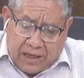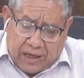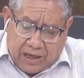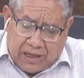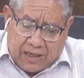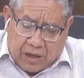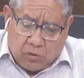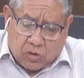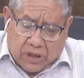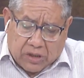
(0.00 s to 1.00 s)
eh, en
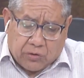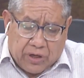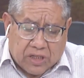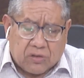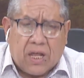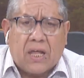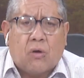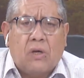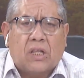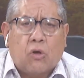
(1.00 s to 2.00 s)
algunos casos relacionada
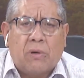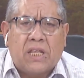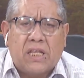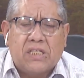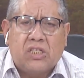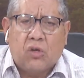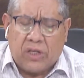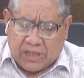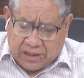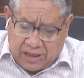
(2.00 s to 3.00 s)
con la toma de
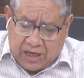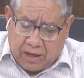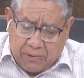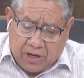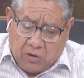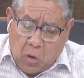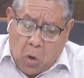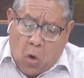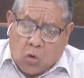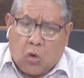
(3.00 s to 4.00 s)
decisiones que tiene que ver
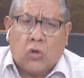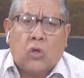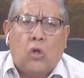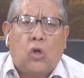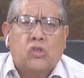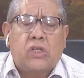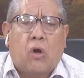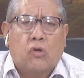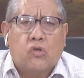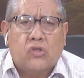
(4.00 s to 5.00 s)
con los
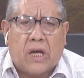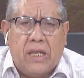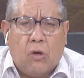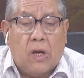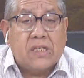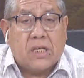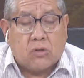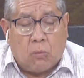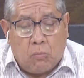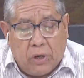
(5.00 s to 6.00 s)
negocios agrícolas, que
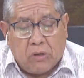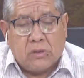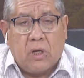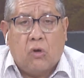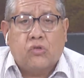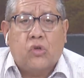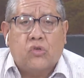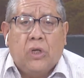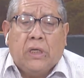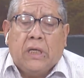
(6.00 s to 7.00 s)
son buenos negocios,